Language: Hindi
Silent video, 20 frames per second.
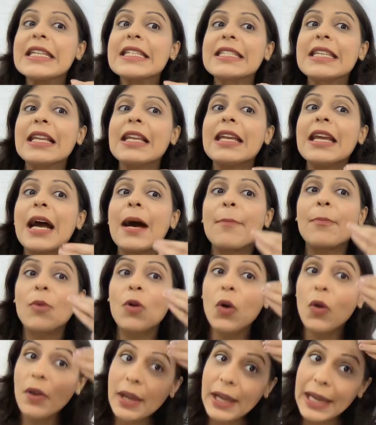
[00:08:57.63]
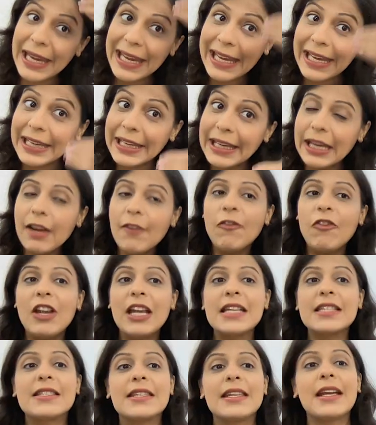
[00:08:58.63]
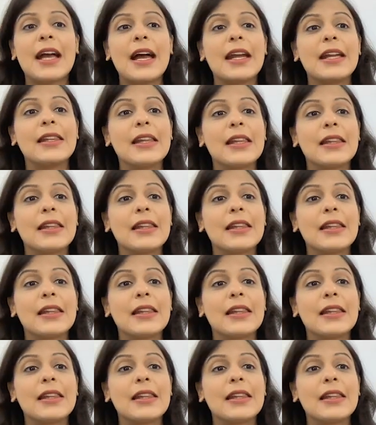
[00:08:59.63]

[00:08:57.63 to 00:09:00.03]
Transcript: इसीलिए आपको एक ही फेज दिखाई